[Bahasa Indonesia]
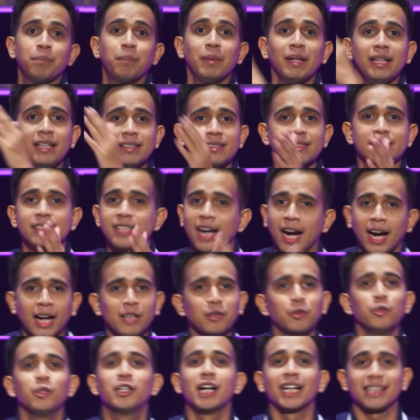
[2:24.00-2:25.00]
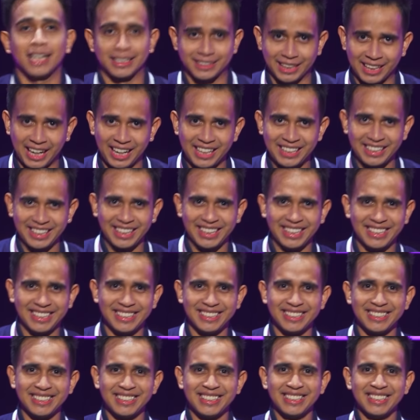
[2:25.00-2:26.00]
please jangan gugat acara ini.
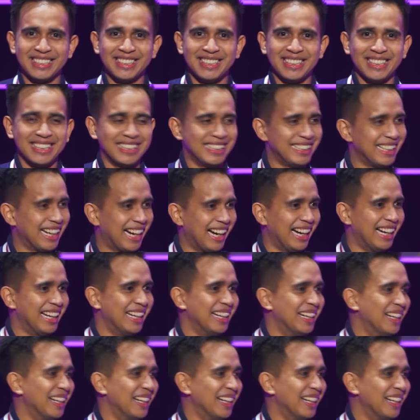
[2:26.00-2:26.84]
Ya,